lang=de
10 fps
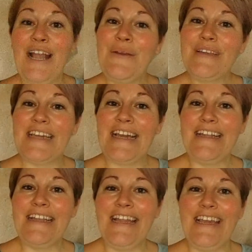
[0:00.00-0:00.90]

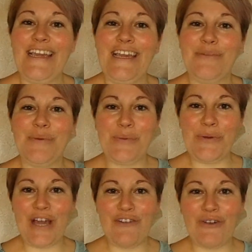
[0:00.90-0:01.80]
Hallöchen, liebe
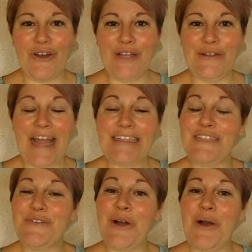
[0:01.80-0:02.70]
Bücherfreunde und
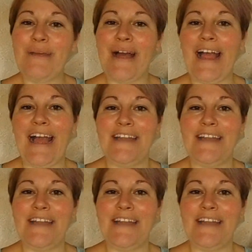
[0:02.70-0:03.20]
herzlich willkommen bei